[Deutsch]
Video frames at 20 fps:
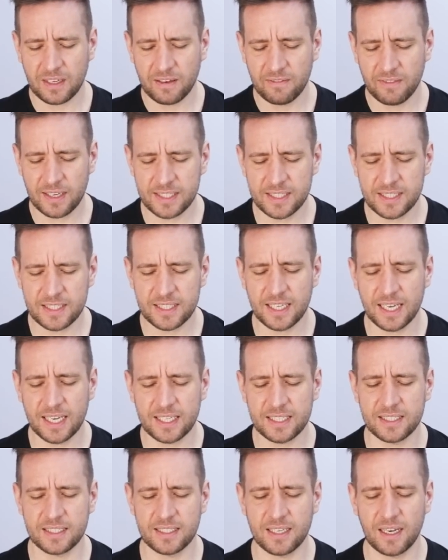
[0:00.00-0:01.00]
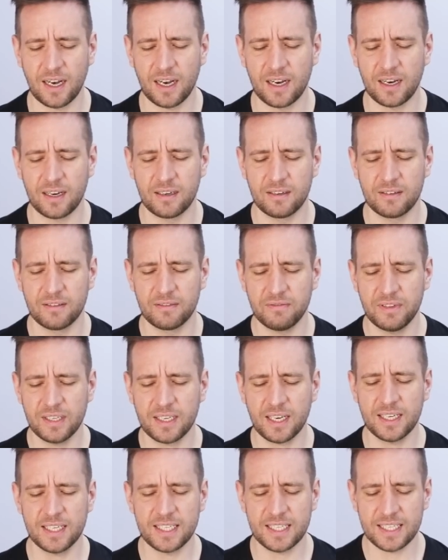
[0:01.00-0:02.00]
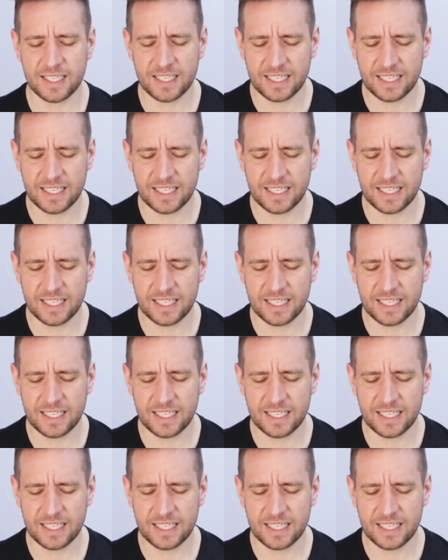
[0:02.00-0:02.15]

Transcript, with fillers: was ist jetzt da? Wie kann ich